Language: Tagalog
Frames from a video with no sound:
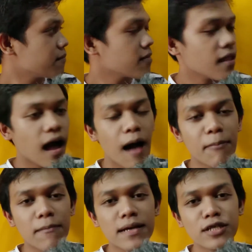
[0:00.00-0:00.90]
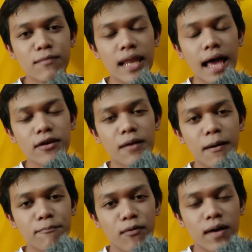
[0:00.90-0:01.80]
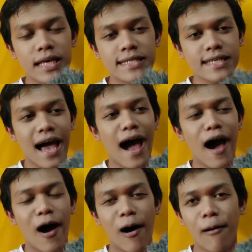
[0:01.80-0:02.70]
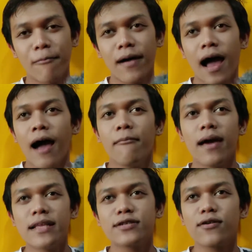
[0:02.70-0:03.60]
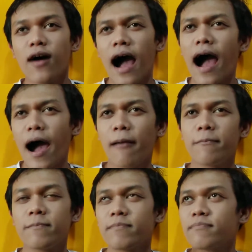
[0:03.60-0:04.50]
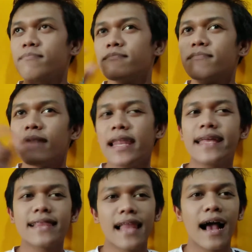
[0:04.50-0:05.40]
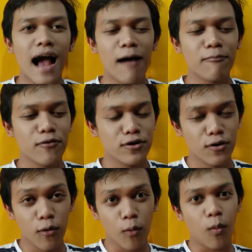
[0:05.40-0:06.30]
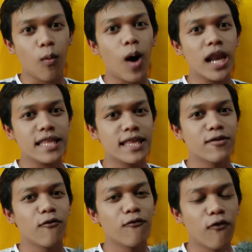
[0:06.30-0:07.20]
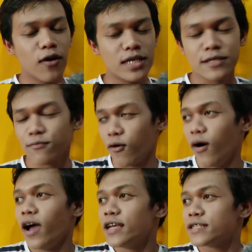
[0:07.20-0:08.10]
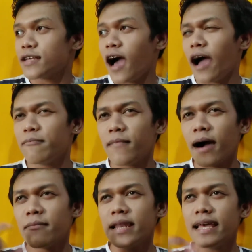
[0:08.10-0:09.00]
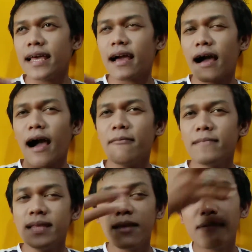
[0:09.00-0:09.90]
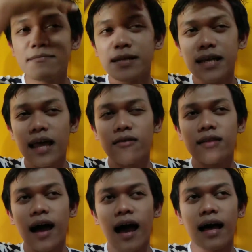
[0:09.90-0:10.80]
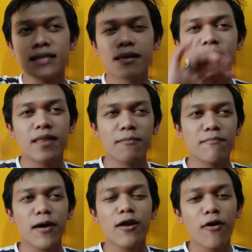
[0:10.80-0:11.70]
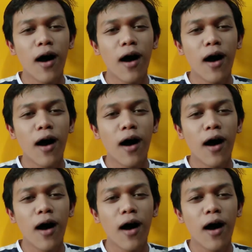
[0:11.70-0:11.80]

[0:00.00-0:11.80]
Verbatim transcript: uh, pag medyo malayo naman po is um, medyo um, maliit lang nga po yung quality ng voice mo. Uh, mali, um, hindi naman masyado na something. Pero